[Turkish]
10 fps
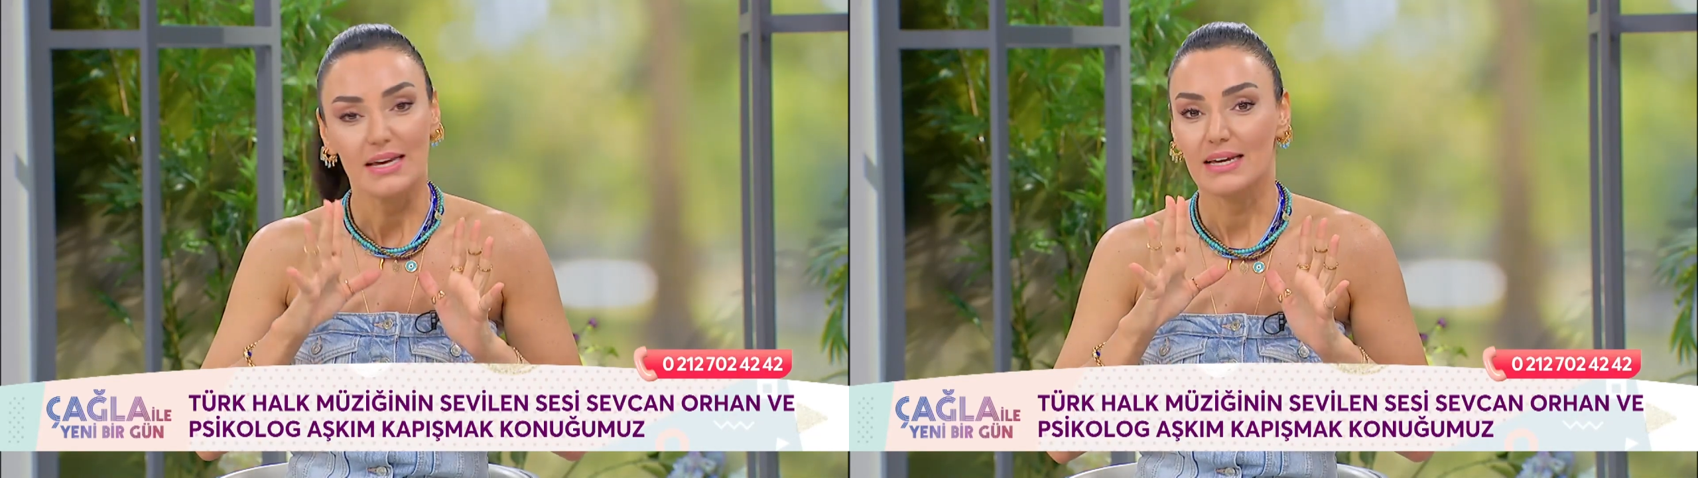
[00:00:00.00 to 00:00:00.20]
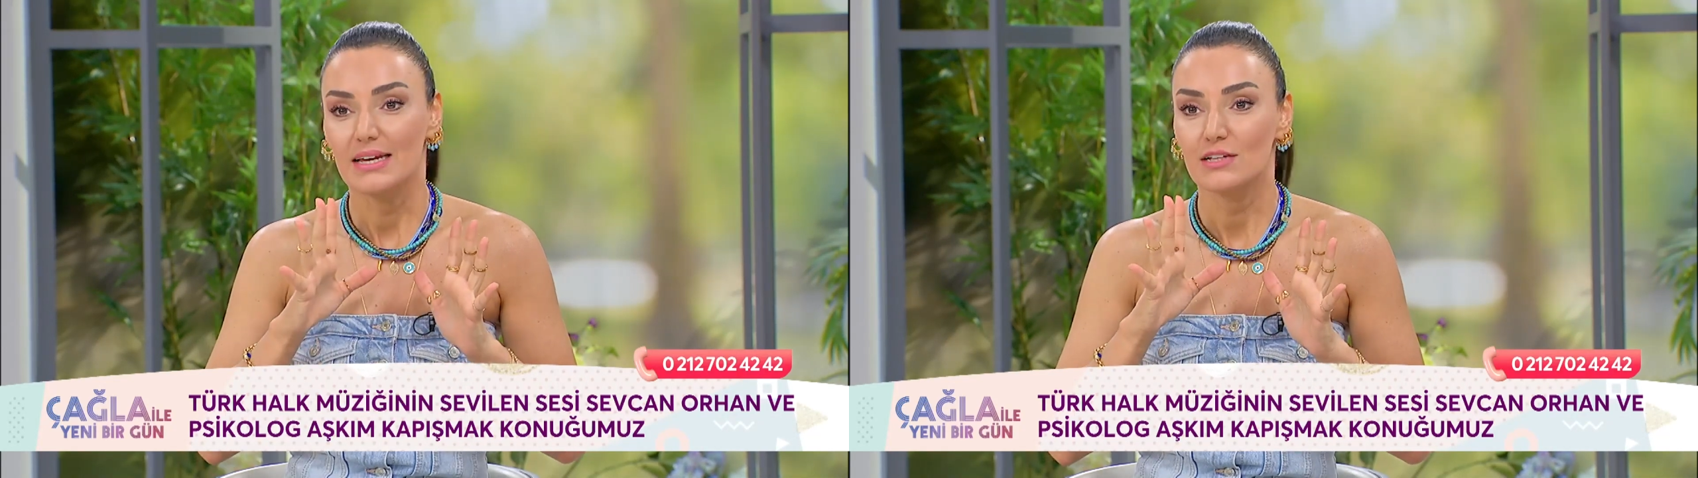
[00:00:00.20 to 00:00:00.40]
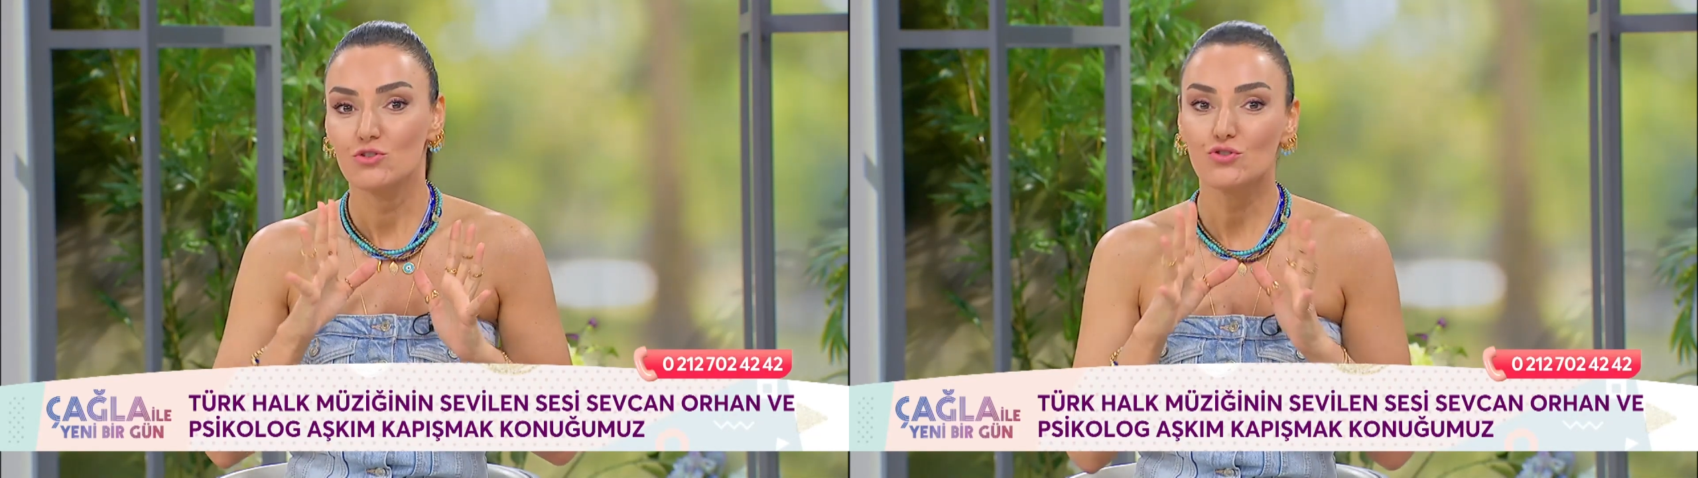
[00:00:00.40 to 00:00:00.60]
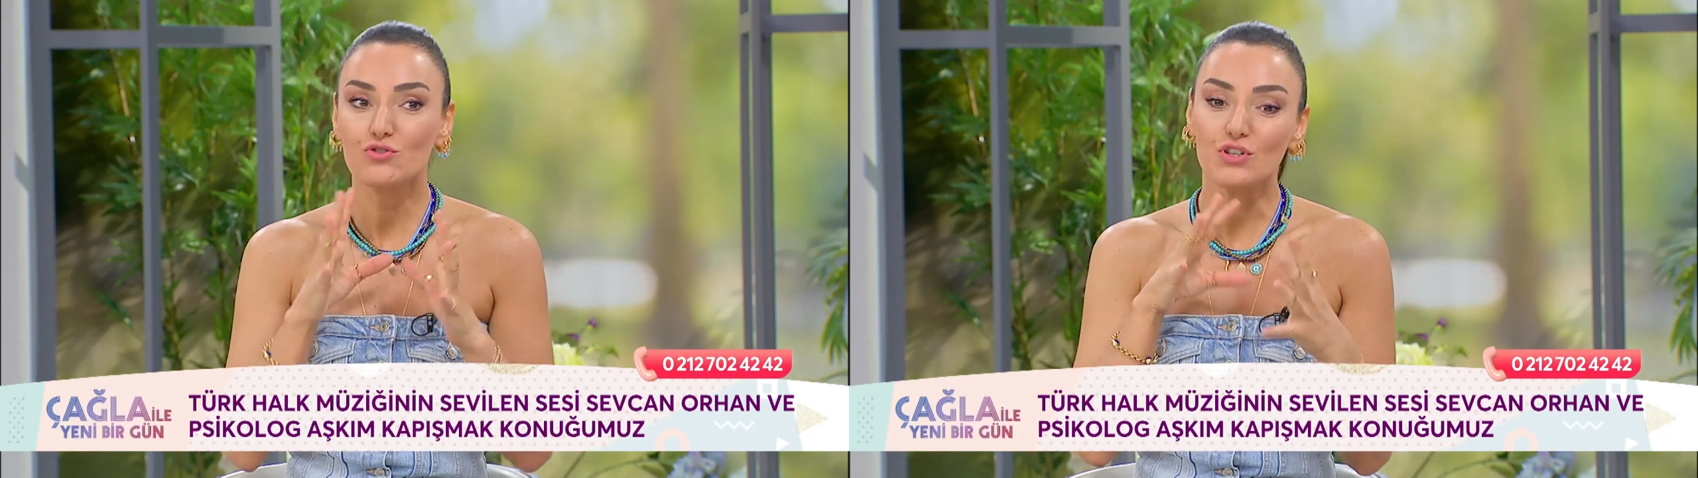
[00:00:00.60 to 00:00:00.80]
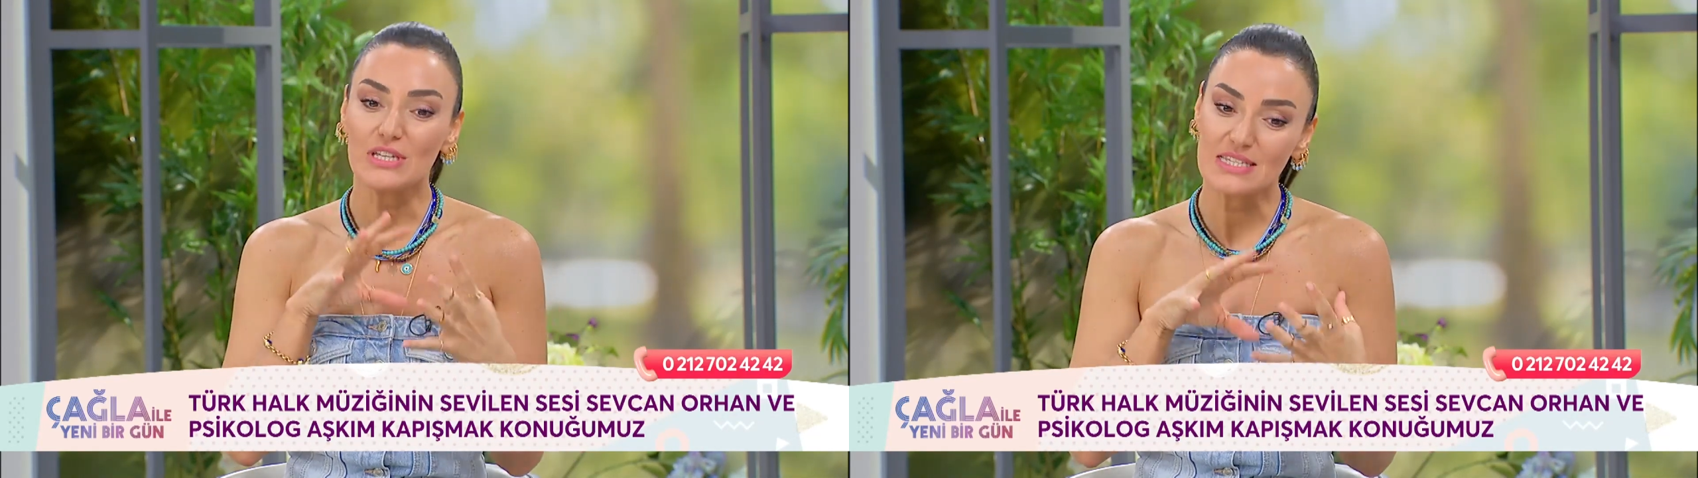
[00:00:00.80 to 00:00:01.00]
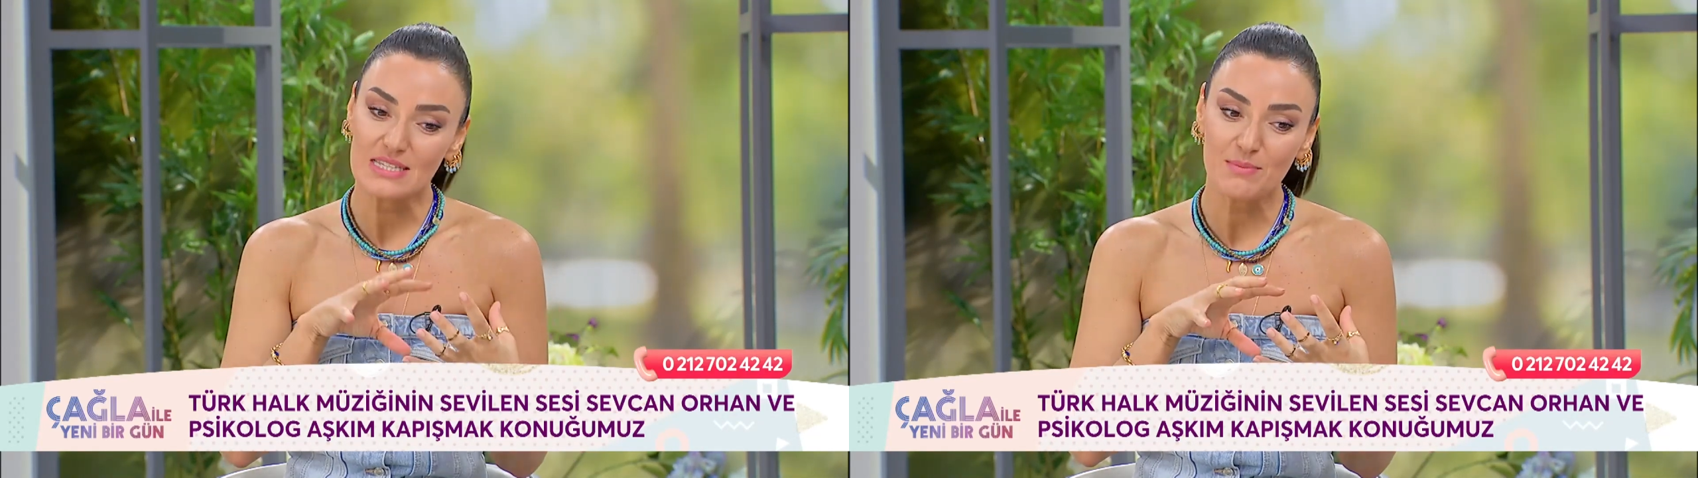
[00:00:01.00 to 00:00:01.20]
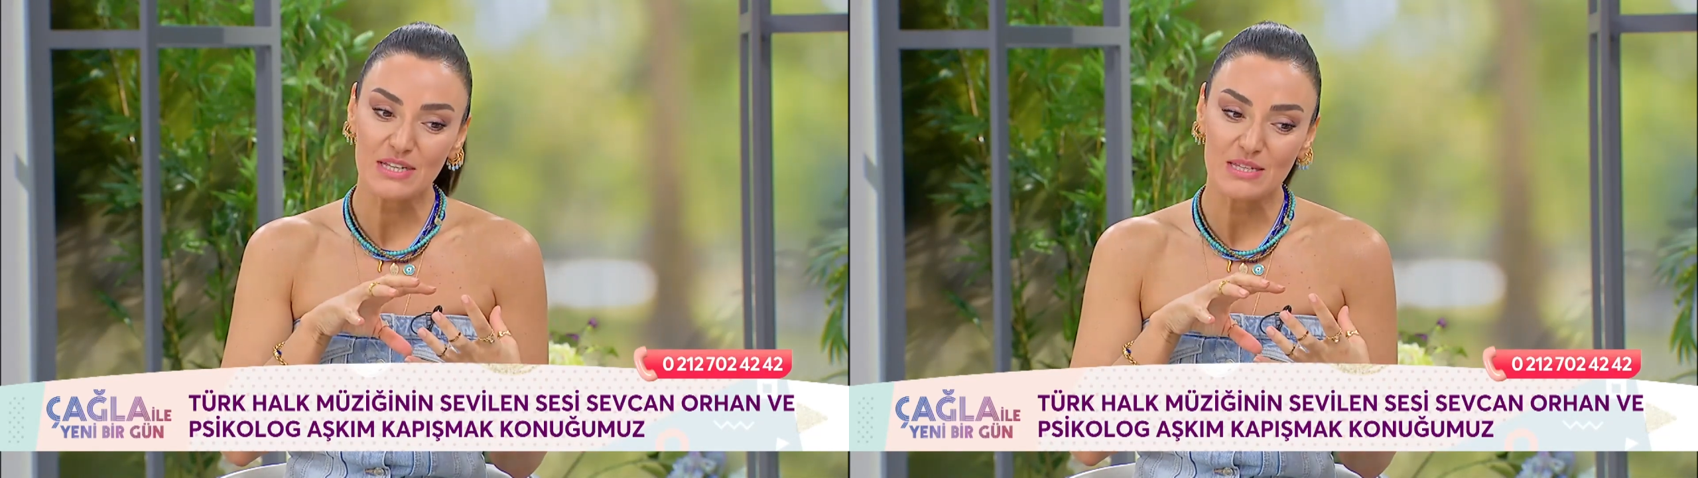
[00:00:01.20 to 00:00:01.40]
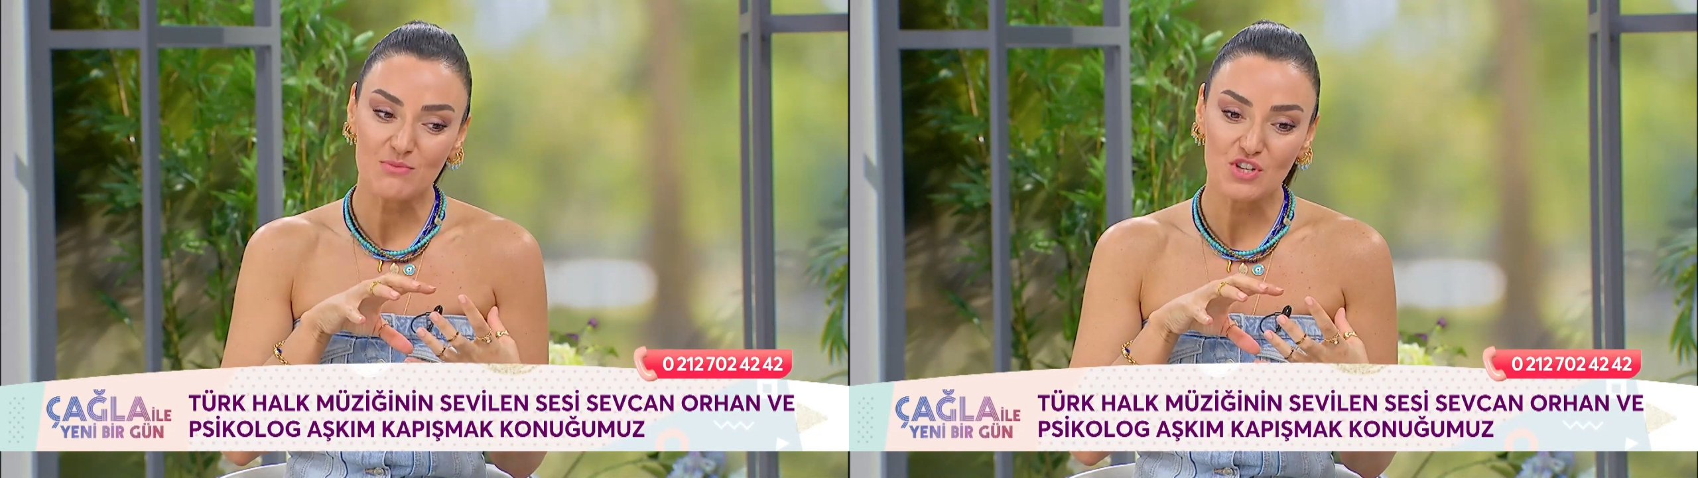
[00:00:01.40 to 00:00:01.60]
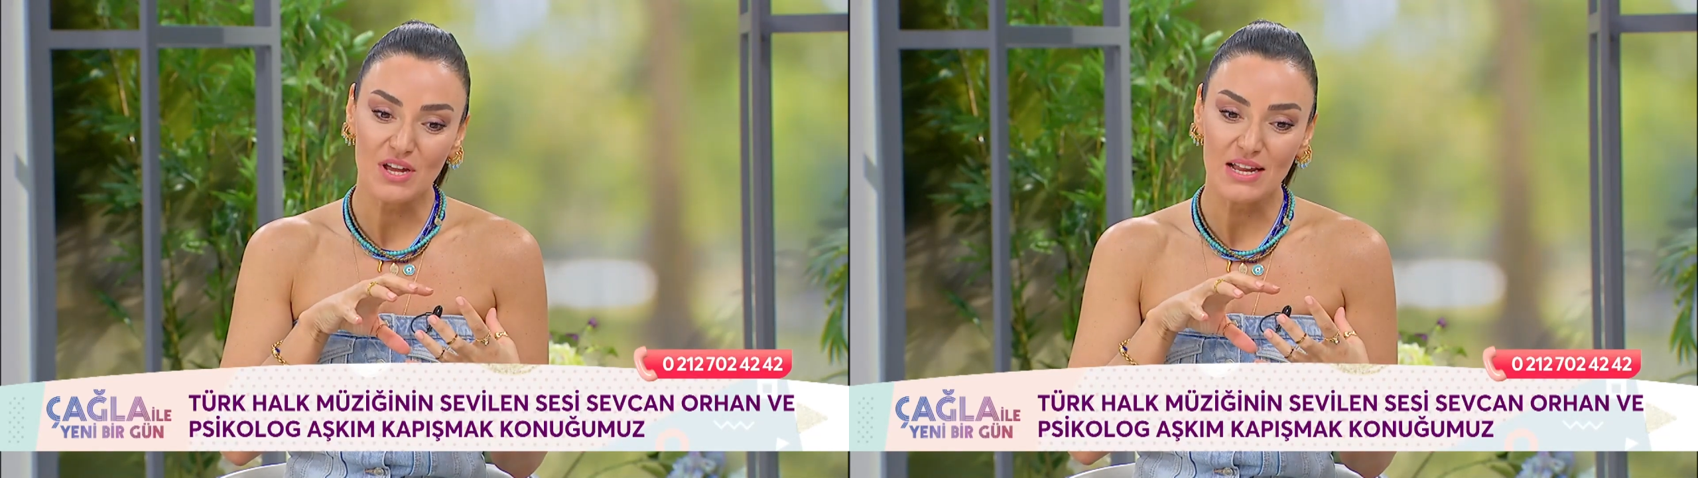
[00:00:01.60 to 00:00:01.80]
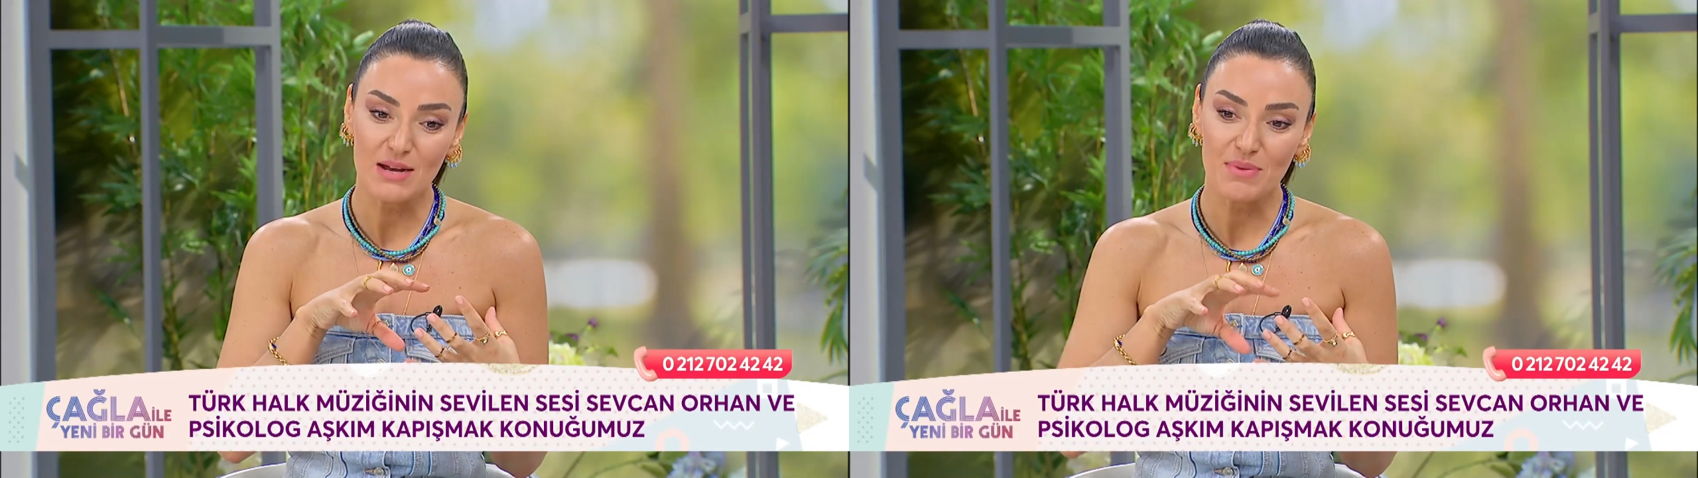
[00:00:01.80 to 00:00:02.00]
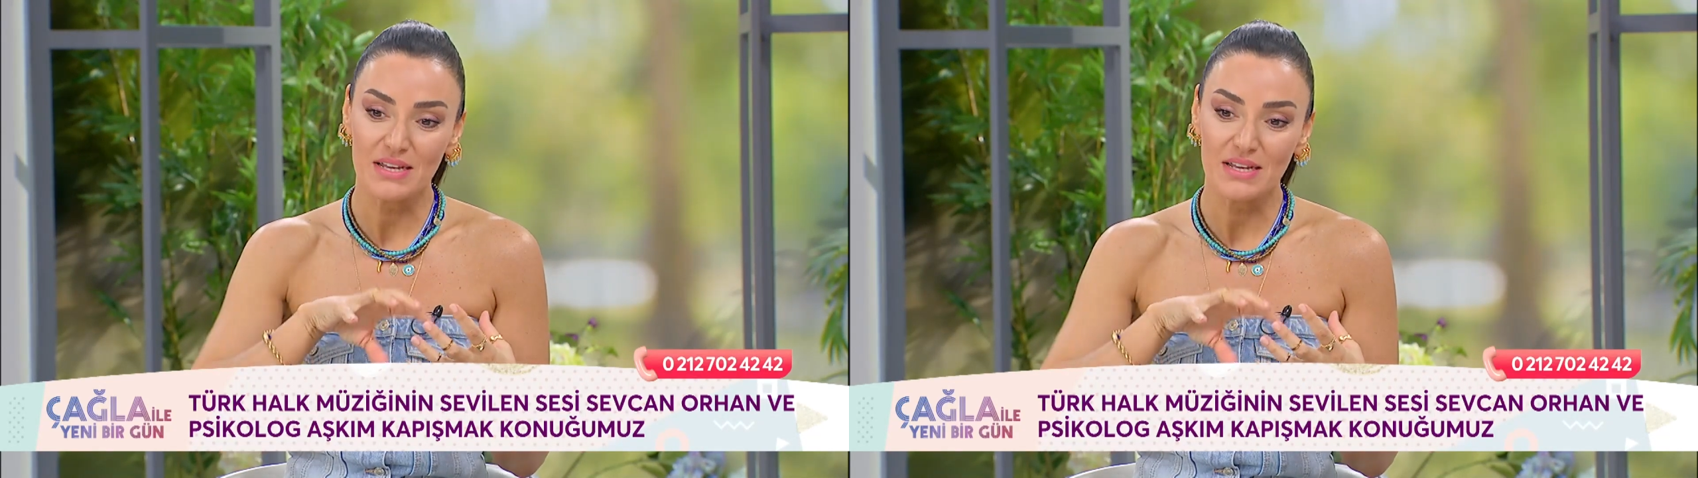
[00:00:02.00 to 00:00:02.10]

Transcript: E, çünkü istemediğim şeyler